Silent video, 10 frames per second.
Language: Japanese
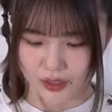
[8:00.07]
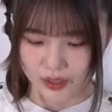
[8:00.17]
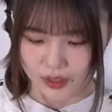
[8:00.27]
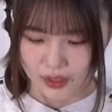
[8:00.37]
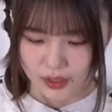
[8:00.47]
い。
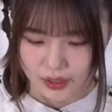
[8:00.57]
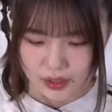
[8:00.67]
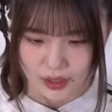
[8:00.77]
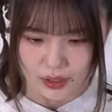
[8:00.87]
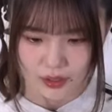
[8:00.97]

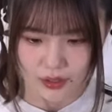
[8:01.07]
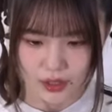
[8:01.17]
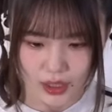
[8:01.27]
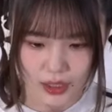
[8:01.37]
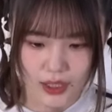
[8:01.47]
えー、続い
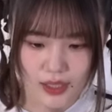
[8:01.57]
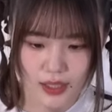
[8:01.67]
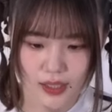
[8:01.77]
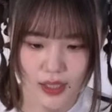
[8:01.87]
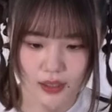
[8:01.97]
てかなす
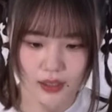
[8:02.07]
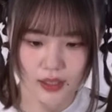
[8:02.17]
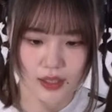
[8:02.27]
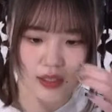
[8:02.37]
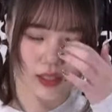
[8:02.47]
けさん
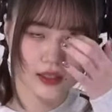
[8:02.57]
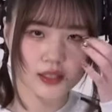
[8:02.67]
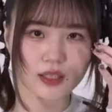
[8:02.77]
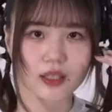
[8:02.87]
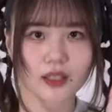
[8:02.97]
です。かなすけ
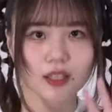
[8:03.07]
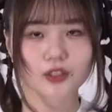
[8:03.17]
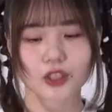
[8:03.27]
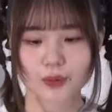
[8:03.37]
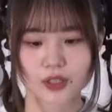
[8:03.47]
さんありが
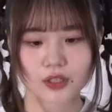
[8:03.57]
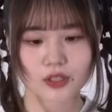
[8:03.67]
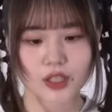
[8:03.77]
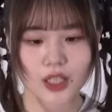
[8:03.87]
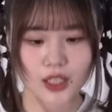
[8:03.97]
とうございます。
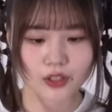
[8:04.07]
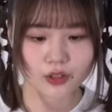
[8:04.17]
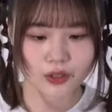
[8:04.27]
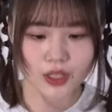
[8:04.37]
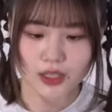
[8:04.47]
えっ、ー、
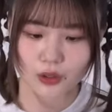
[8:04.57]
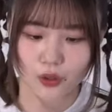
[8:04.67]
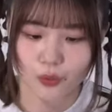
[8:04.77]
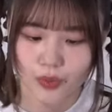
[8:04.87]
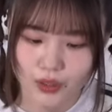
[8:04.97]
とねえさん
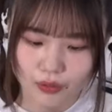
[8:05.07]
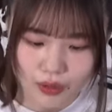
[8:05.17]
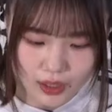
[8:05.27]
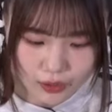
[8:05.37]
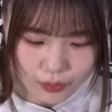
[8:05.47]
こんばん
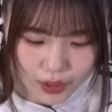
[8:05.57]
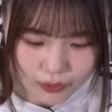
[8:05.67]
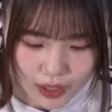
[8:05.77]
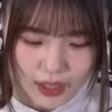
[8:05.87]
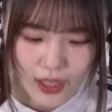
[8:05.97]
は、こんばん
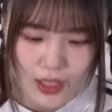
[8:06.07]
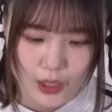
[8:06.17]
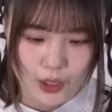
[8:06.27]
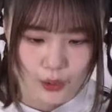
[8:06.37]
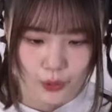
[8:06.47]
は、
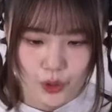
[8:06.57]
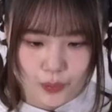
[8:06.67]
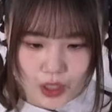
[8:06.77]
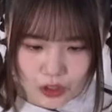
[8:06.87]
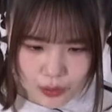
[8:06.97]
えー、この番